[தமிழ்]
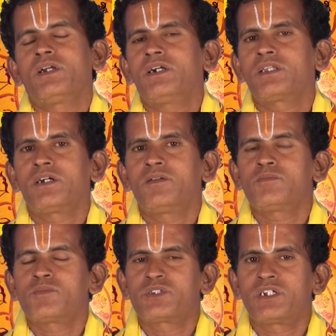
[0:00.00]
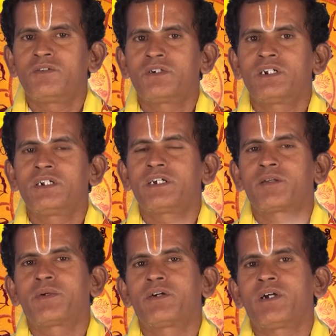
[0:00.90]
இருந்தாலும் செலவுகள்
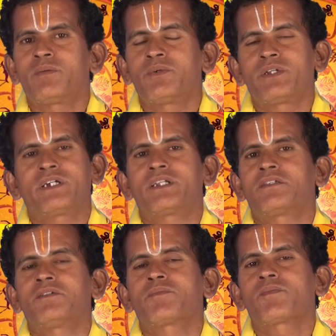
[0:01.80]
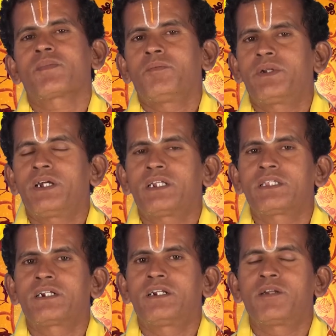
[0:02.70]
ஏற்பட வாய்ப்பு இருக்கிறது
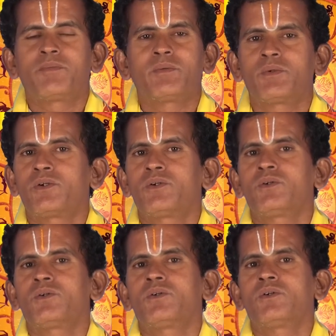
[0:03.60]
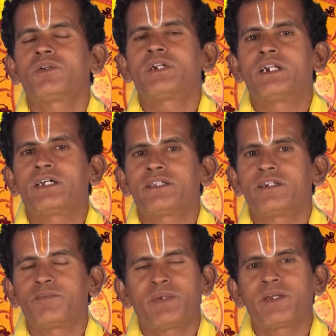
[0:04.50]
பிரயாணத்தினால் நன்மை உண்டு நல்ல
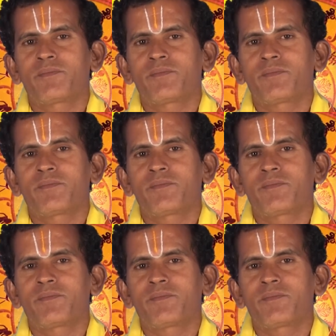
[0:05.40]
தினமே